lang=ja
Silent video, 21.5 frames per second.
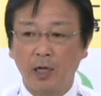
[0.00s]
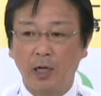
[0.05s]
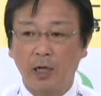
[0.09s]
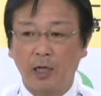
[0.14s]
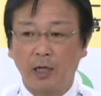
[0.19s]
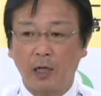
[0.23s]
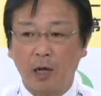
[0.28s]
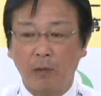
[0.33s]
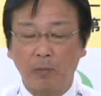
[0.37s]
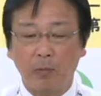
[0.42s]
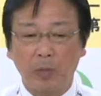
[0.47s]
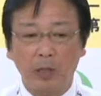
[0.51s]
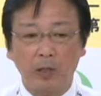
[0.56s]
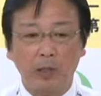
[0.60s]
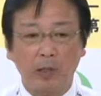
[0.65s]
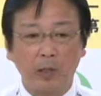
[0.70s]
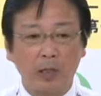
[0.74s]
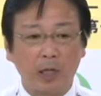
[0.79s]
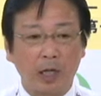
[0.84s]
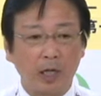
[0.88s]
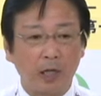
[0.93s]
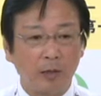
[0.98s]
頑張っ
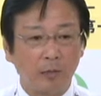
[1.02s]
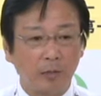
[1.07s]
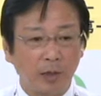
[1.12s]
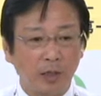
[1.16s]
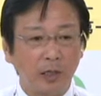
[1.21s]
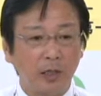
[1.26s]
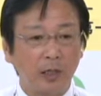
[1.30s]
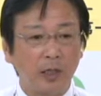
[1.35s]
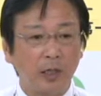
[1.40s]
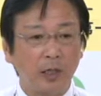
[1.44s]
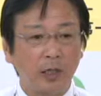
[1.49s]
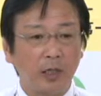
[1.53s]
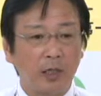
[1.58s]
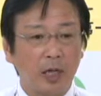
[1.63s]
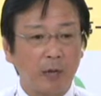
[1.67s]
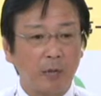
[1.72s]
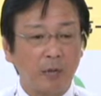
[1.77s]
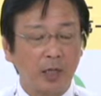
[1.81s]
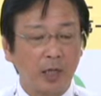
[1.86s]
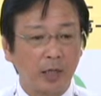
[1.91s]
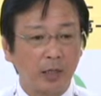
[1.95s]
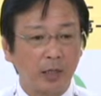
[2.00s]
て悩み
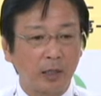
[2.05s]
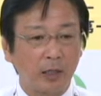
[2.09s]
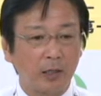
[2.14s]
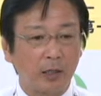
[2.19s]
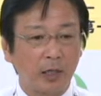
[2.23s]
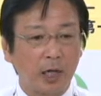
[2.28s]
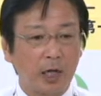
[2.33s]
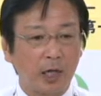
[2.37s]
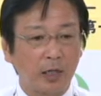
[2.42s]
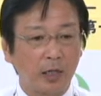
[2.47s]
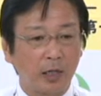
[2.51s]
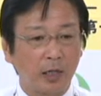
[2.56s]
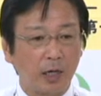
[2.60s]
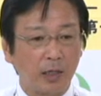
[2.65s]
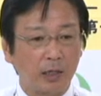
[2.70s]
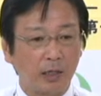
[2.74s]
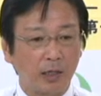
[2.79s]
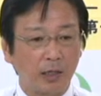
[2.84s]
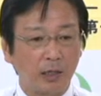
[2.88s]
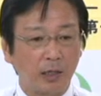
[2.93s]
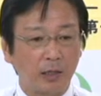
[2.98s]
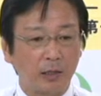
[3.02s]
壁に当たって跳ね
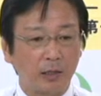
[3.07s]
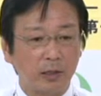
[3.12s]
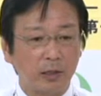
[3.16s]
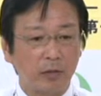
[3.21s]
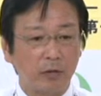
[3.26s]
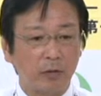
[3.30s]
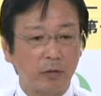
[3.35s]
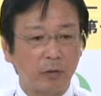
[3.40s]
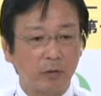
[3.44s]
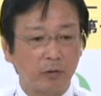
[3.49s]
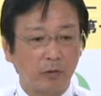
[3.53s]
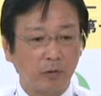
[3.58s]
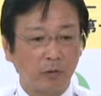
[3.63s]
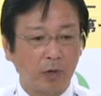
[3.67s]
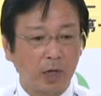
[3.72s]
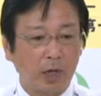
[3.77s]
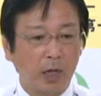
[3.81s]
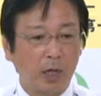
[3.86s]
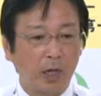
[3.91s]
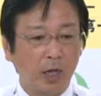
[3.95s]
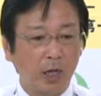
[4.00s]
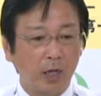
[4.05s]
返されたりしていること
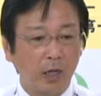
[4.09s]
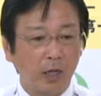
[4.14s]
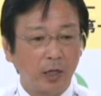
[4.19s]
は